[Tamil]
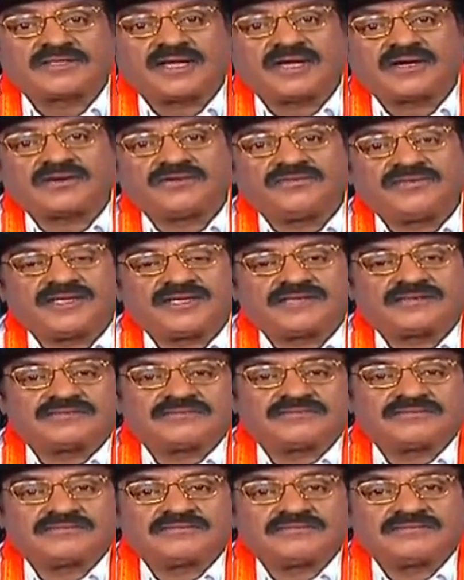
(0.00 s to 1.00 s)
தாக்குவேன்
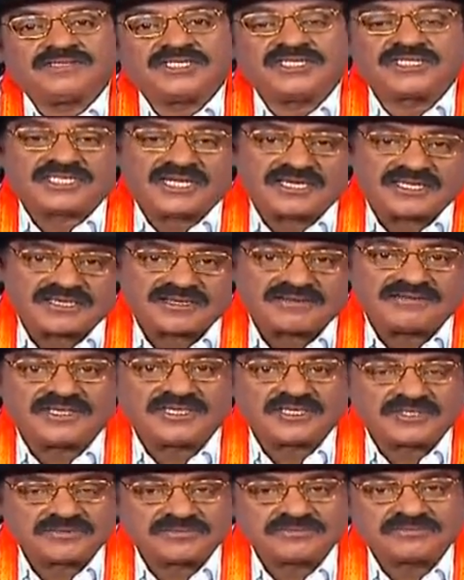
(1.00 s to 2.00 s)
நீ தடுக்க
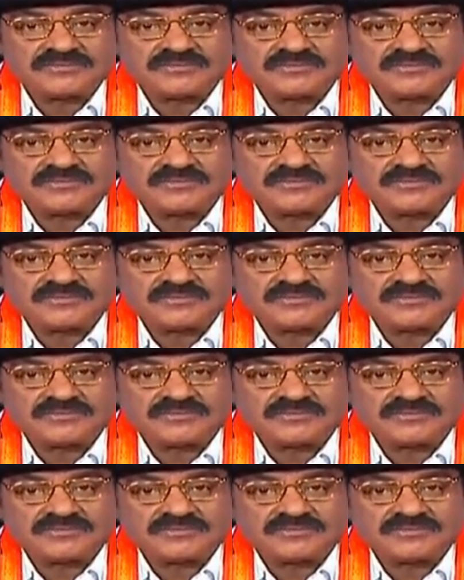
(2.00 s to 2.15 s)
வேண்டும்